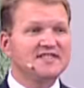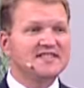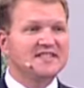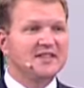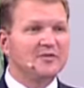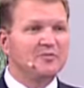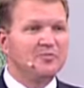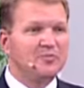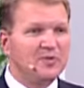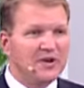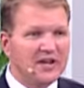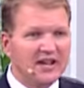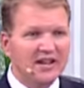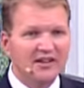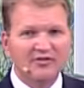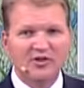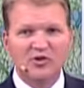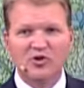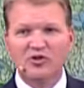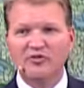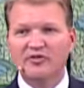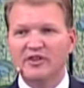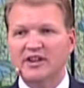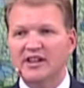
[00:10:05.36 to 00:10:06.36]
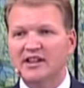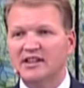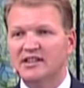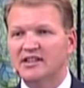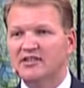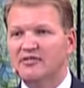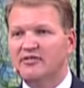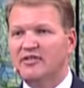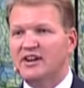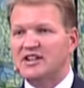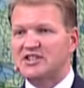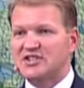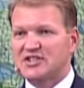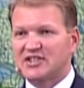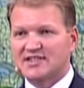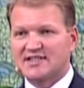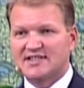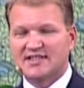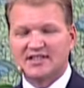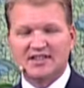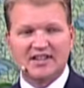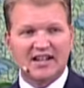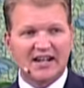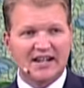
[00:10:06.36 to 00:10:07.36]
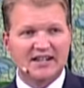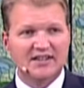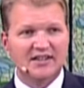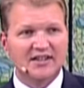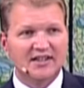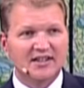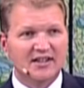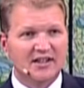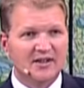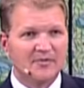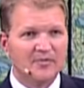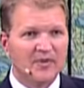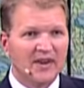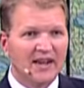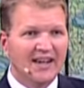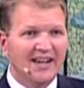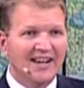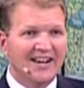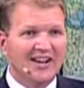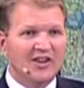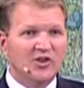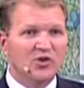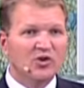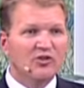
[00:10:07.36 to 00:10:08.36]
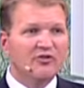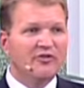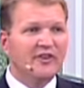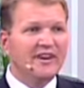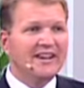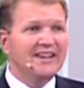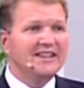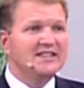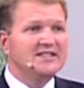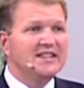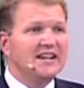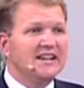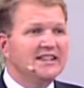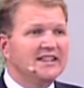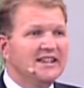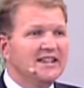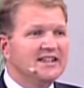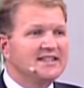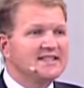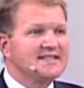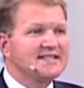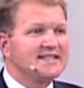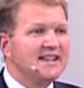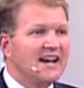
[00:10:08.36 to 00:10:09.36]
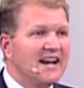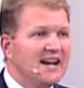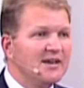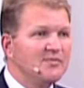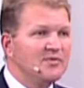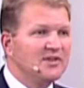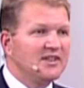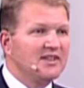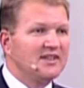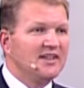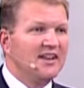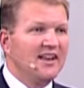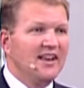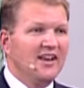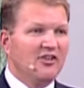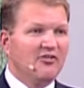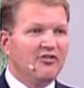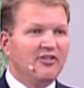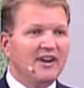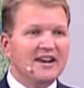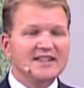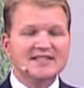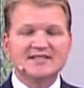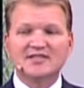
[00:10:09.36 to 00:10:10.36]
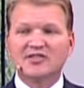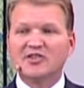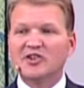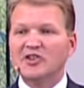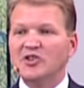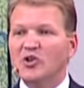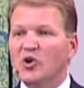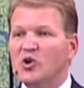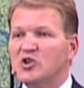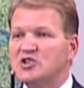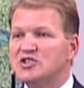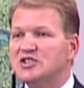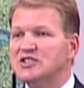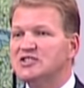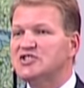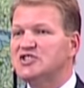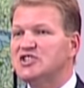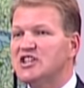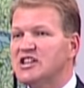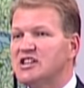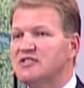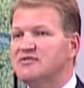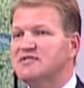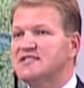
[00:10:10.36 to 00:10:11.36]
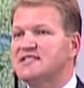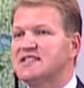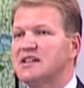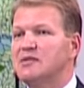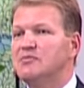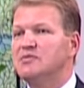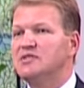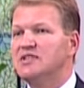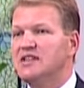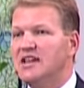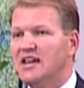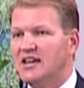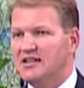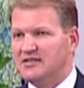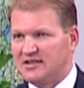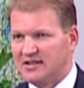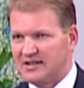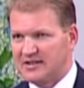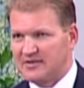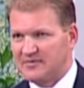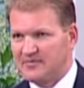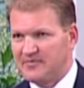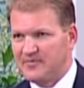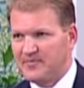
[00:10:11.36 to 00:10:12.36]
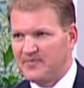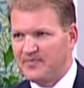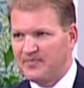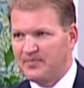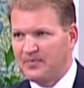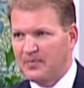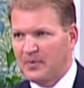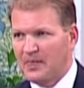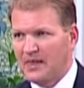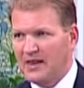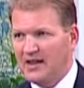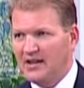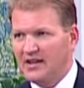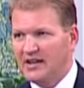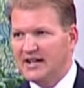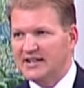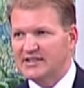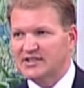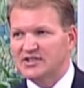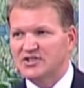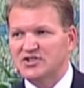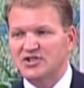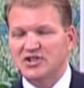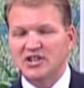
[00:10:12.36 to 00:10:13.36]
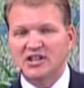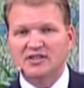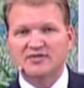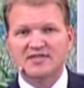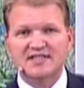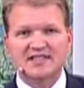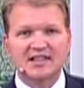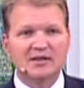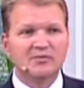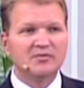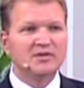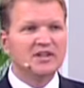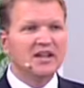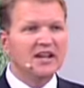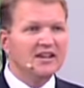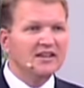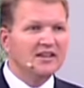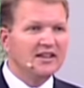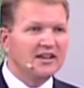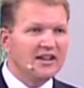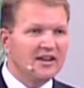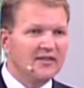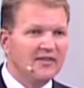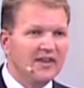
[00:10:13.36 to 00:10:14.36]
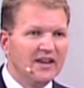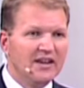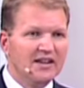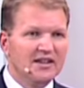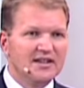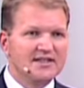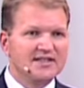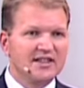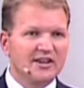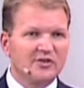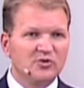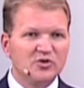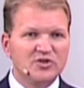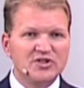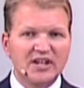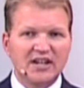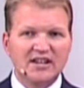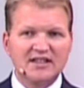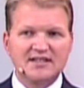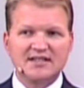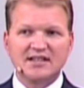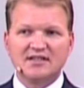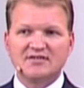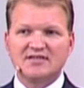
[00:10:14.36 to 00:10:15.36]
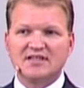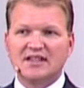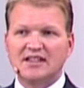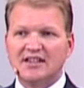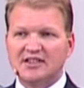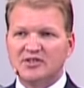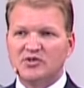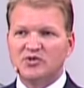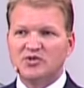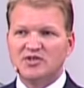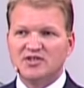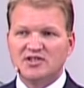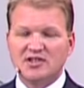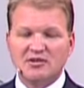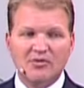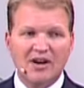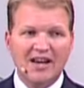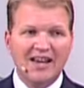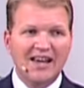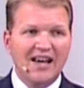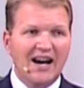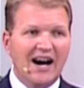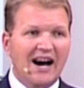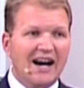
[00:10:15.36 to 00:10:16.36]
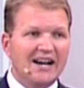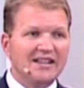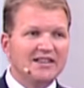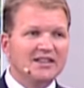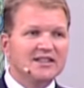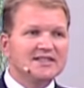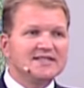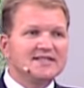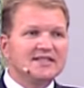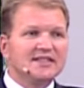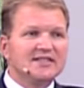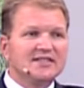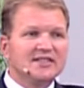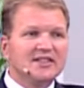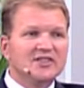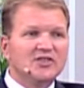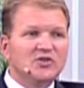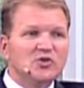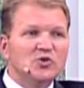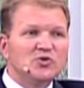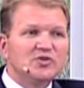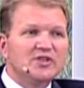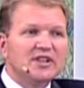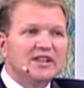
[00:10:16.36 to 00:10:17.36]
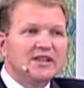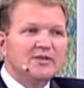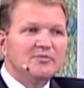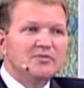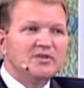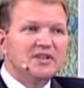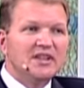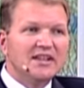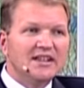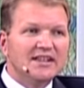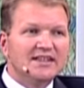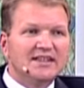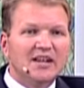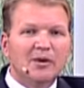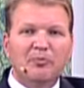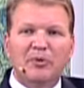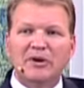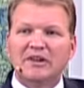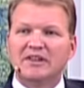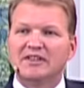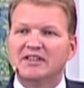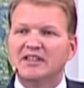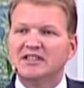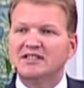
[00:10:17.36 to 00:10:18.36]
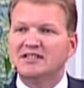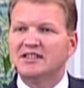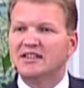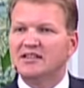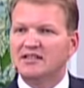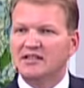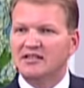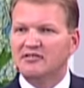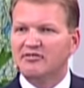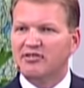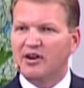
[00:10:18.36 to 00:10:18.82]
в себе, вы уверены в ваших знаниях. Но вы, идя на экзамен, вас гложет червь сомнения. И этот червь сомнения заключается в следующем. А не зададут ли мне дополнительный